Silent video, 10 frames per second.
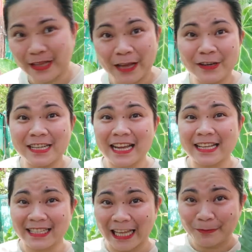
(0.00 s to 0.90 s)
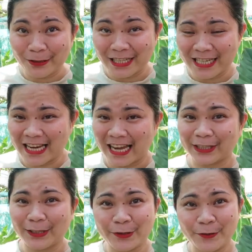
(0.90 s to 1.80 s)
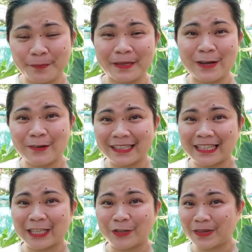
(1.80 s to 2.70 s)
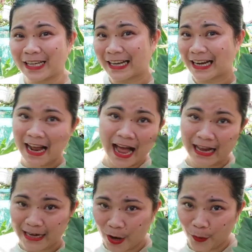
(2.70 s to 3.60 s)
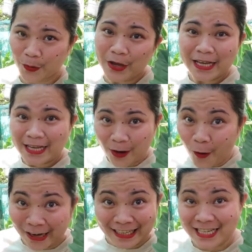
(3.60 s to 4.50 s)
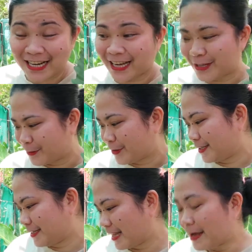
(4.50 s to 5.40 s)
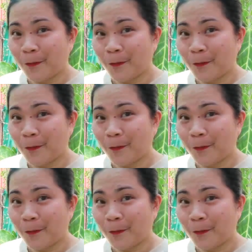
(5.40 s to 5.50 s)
Ano na siya, stable na siya. Ito yung pinaugat natin ng mga nakarang araw. Okay na siya ngayon.